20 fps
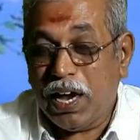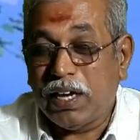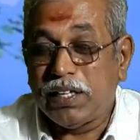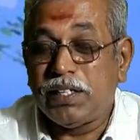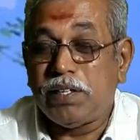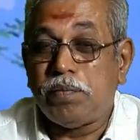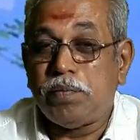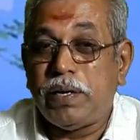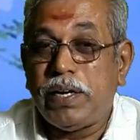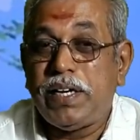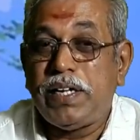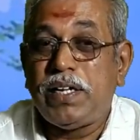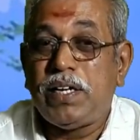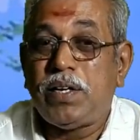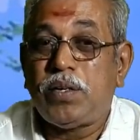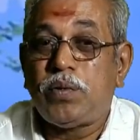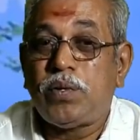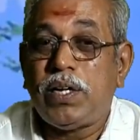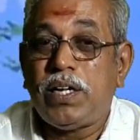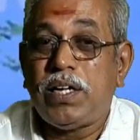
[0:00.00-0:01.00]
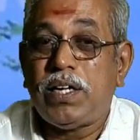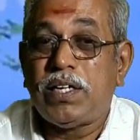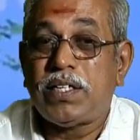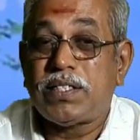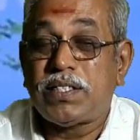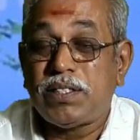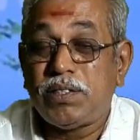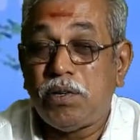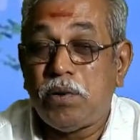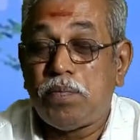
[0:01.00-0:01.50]
அந்த மணியினுடைய
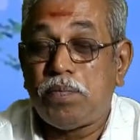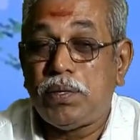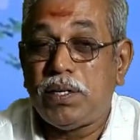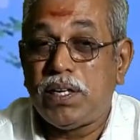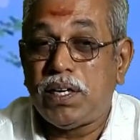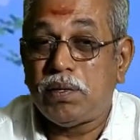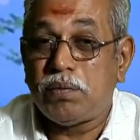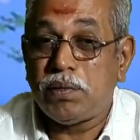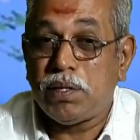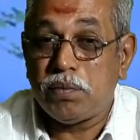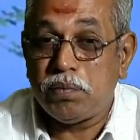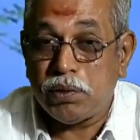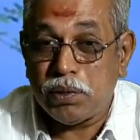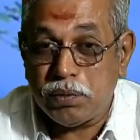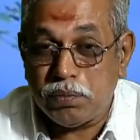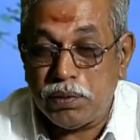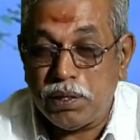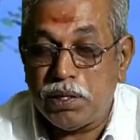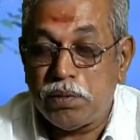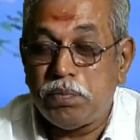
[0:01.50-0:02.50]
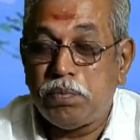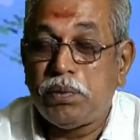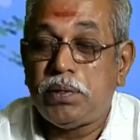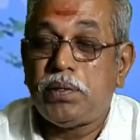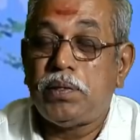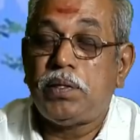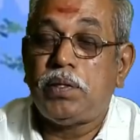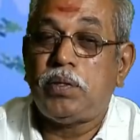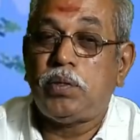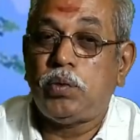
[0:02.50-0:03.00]
சிவப்பு நிறம் என்பதும் நெருப்பு
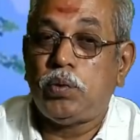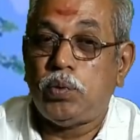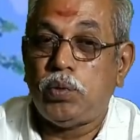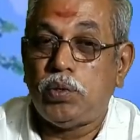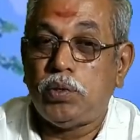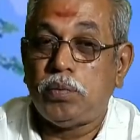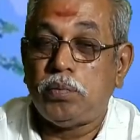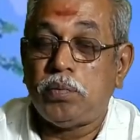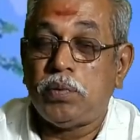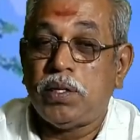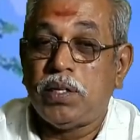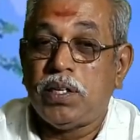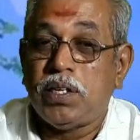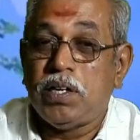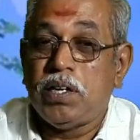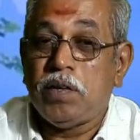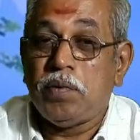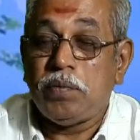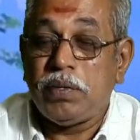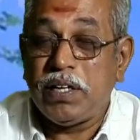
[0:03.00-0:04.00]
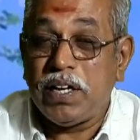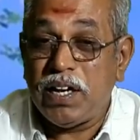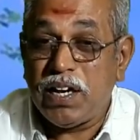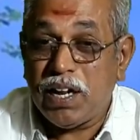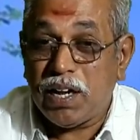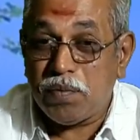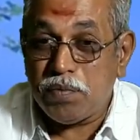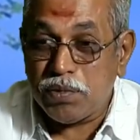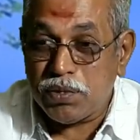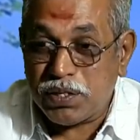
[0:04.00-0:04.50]
தூண்டும்
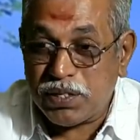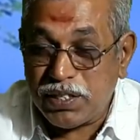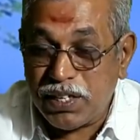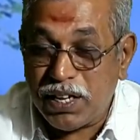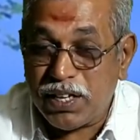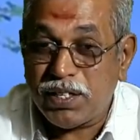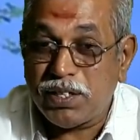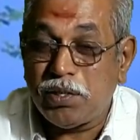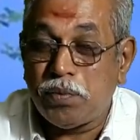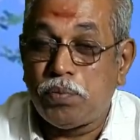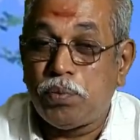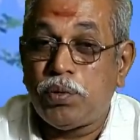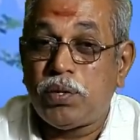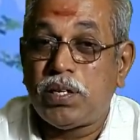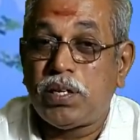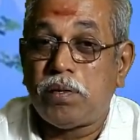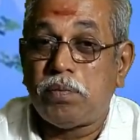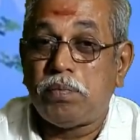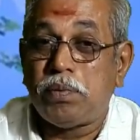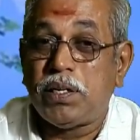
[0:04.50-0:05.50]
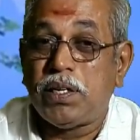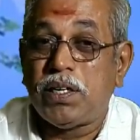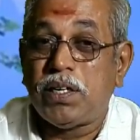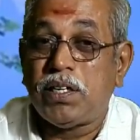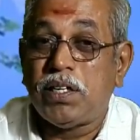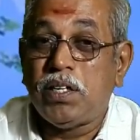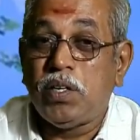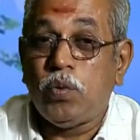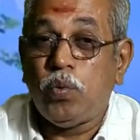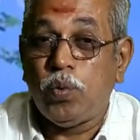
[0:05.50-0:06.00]
எல்லாமும் சேர்ந்து போகிறப்ப
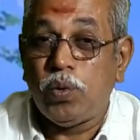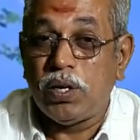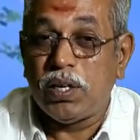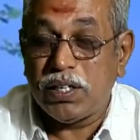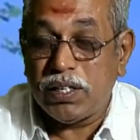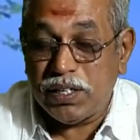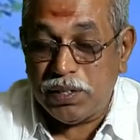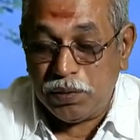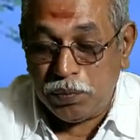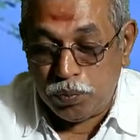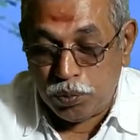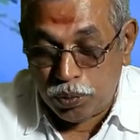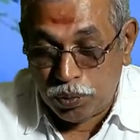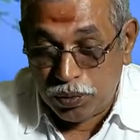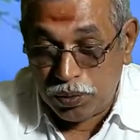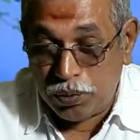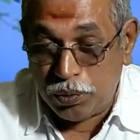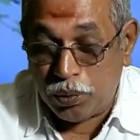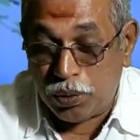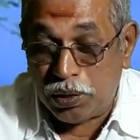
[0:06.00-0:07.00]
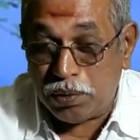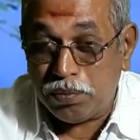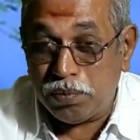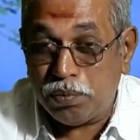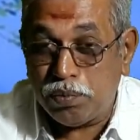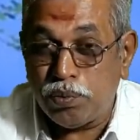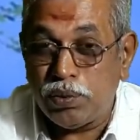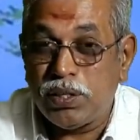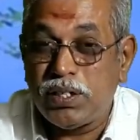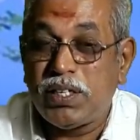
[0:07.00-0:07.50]
உங்களுக்கு முழு
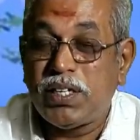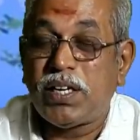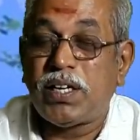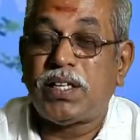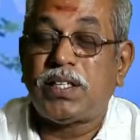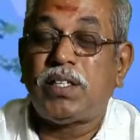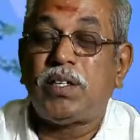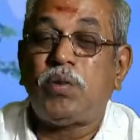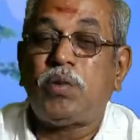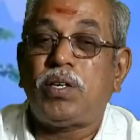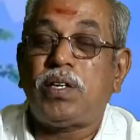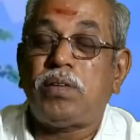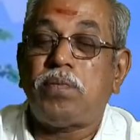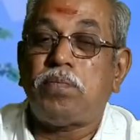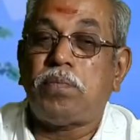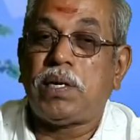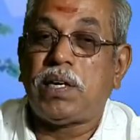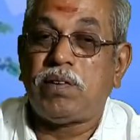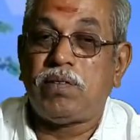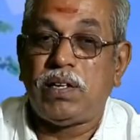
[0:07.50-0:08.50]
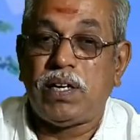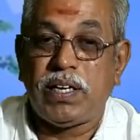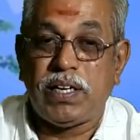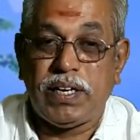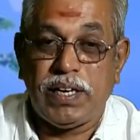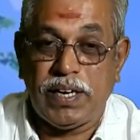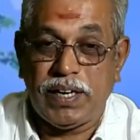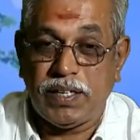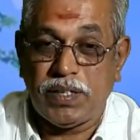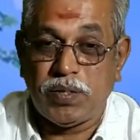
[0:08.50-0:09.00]
உடம்பு முழுக்க ரத்த ஓட்டம்
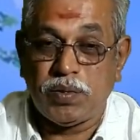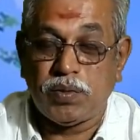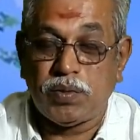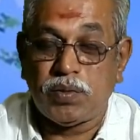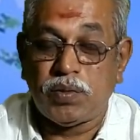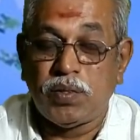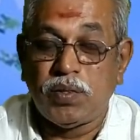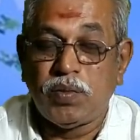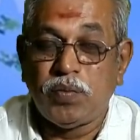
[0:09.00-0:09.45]
பரவலாக கிடைக்கும்